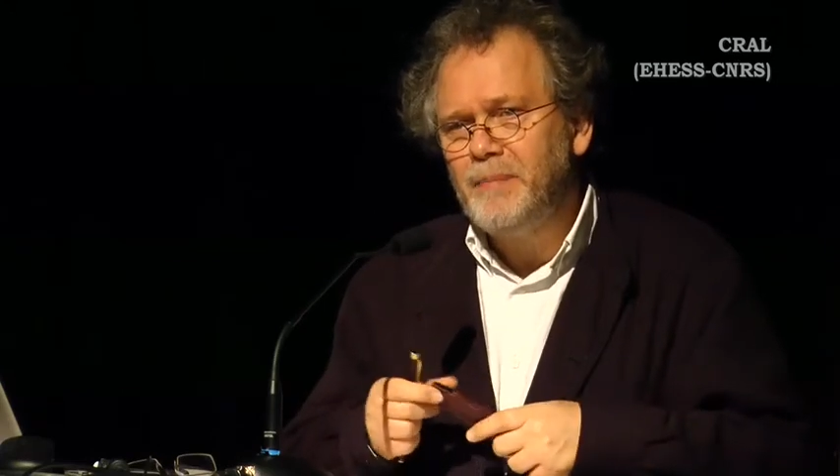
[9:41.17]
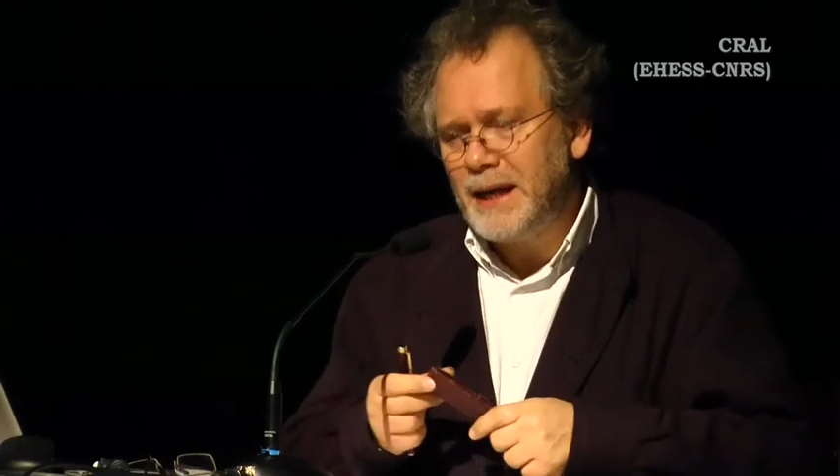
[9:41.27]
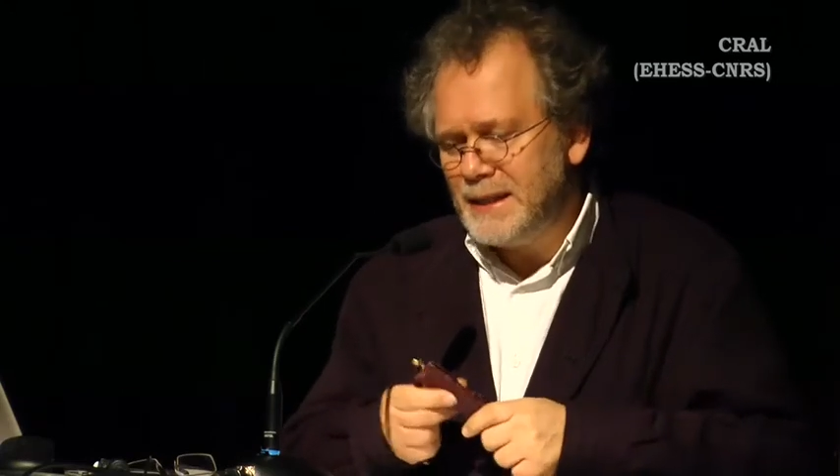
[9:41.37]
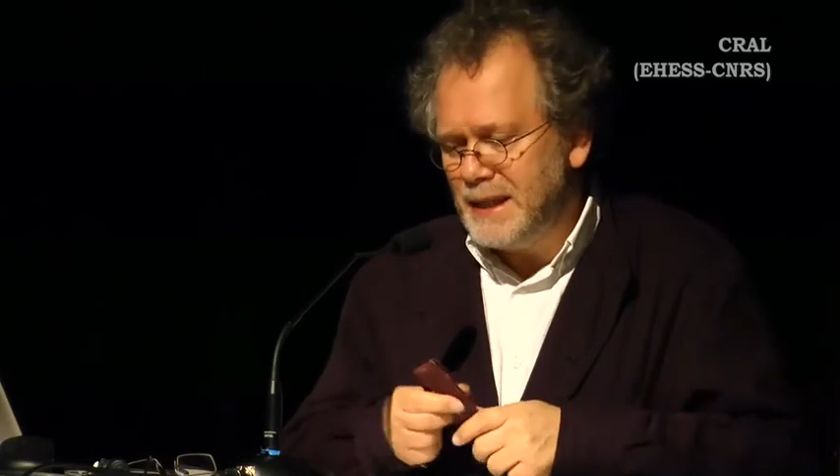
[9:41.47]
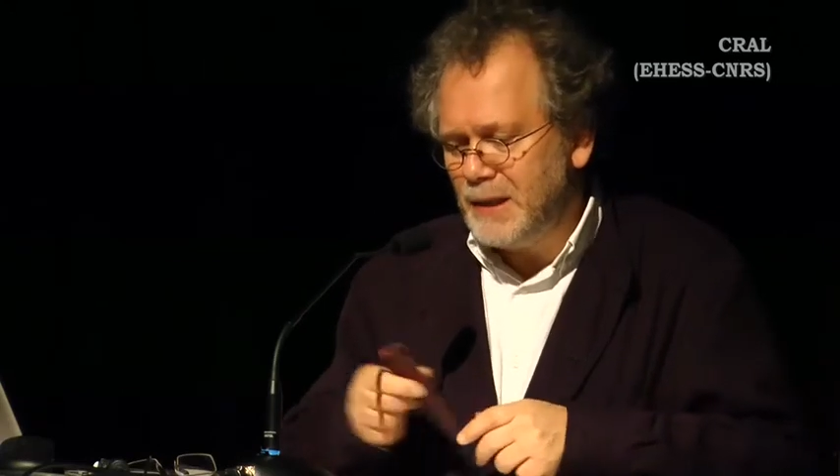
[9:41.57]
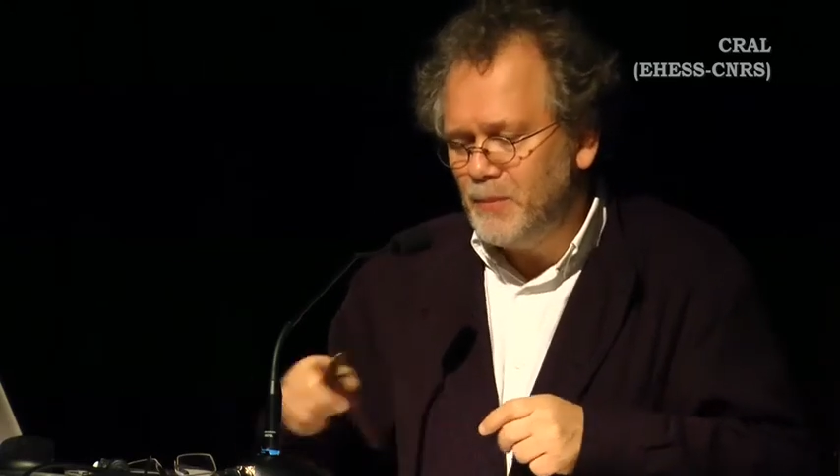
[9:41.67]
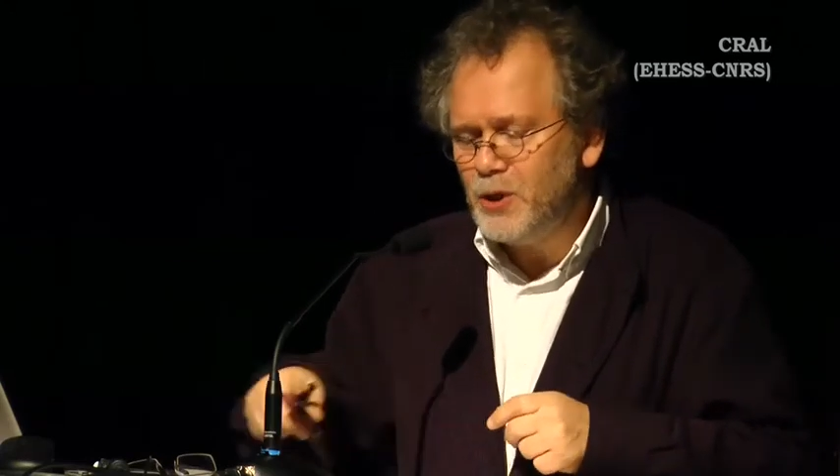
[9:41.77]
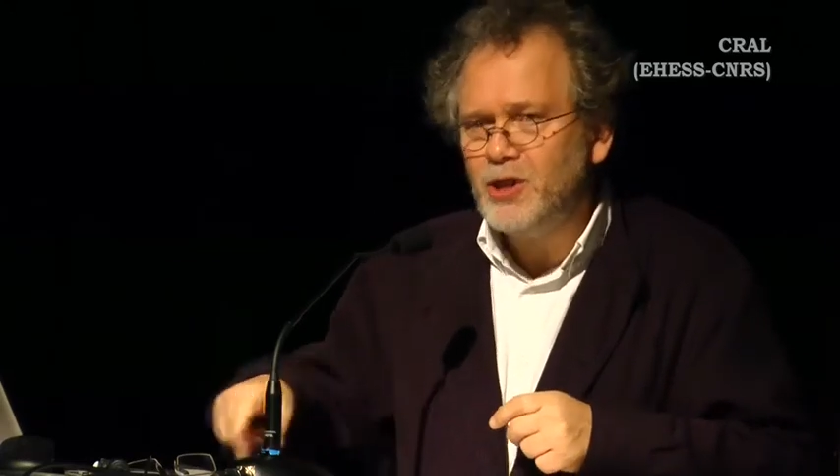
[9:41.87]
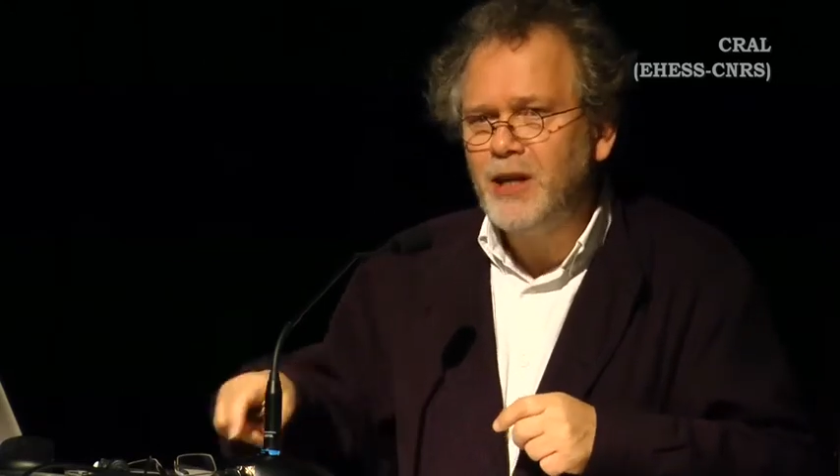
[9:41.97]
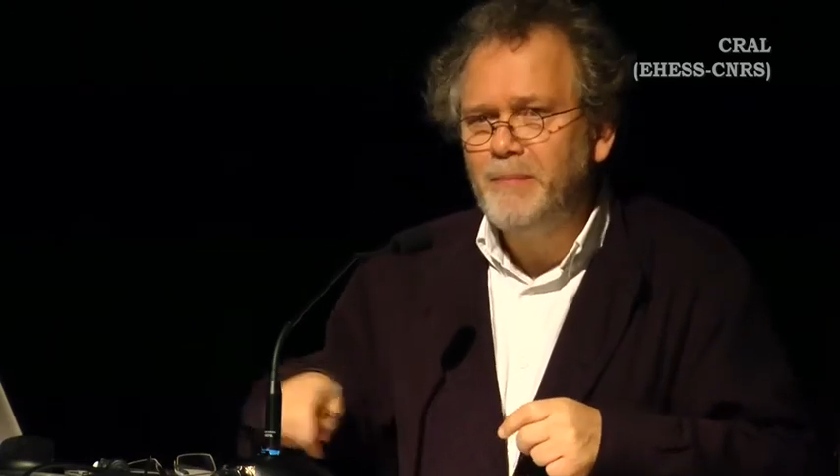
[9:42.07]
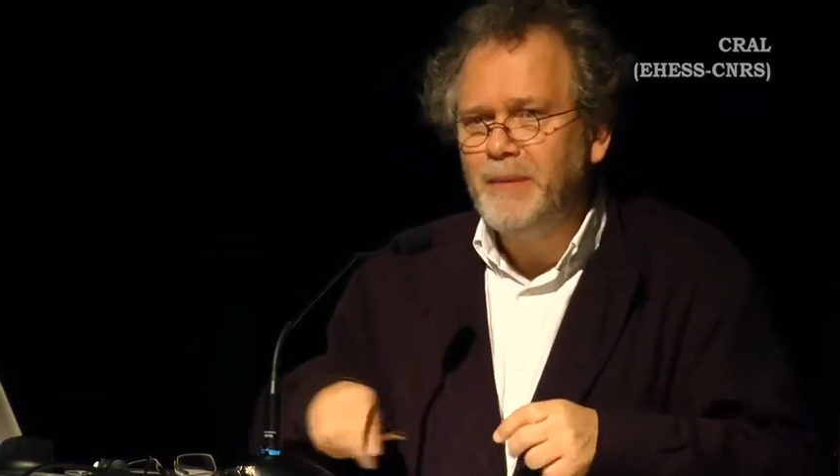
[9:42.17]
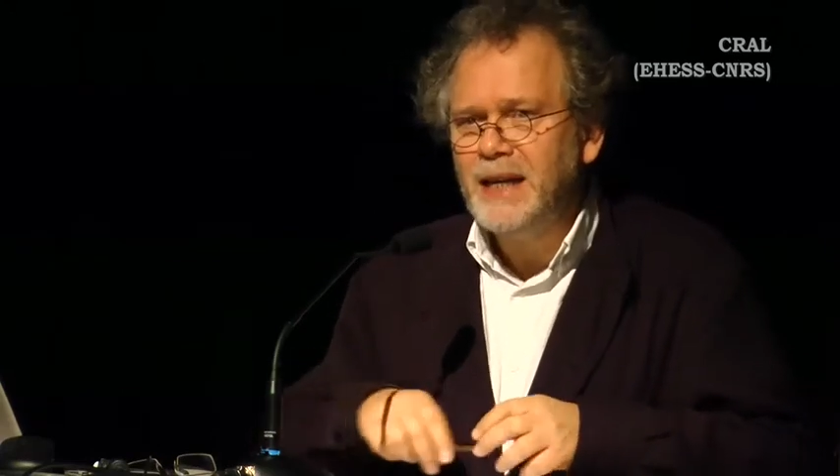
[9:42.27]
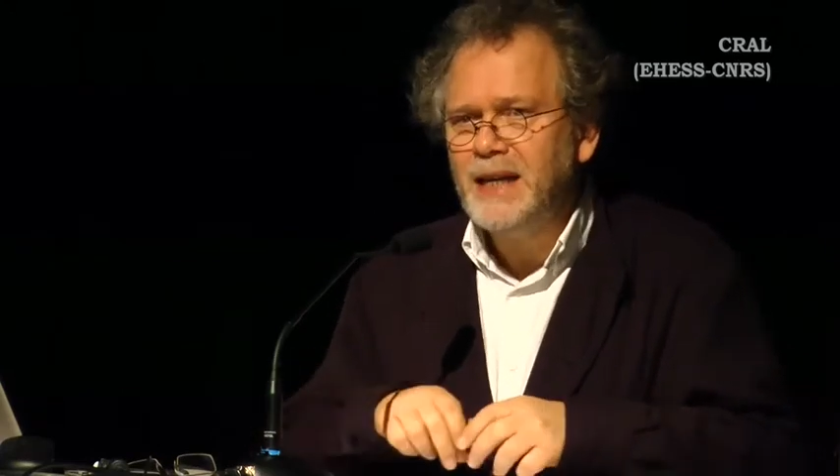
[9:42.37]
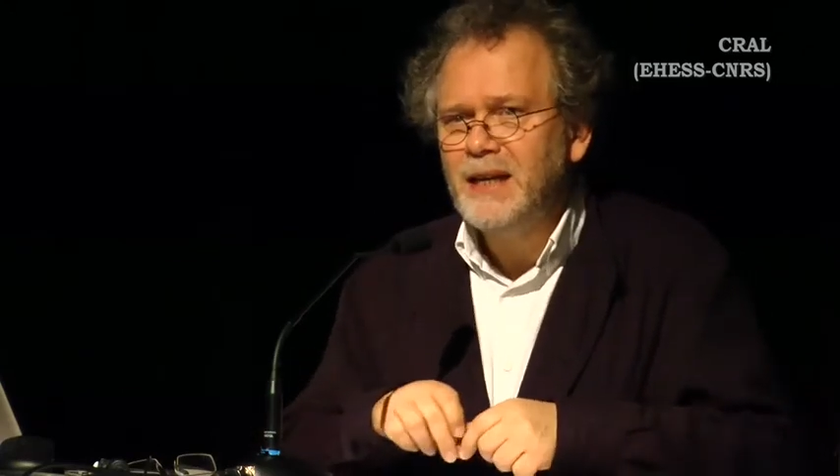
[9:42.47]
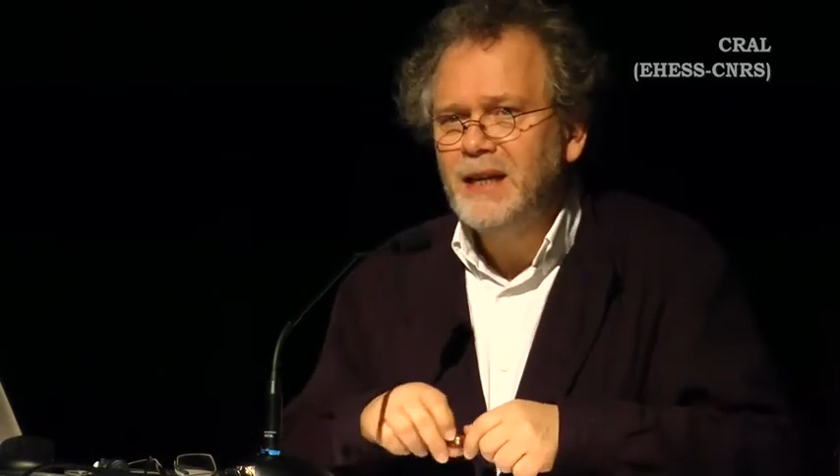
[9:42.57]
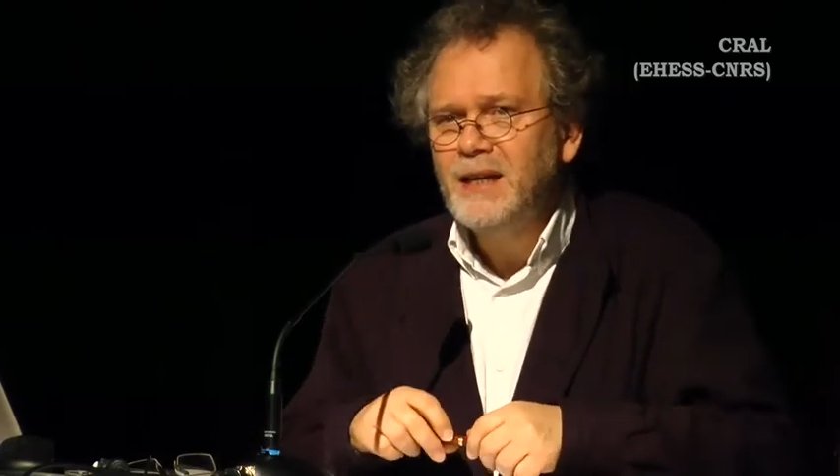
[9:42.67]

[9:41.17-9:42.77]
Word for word: pratiquement jamais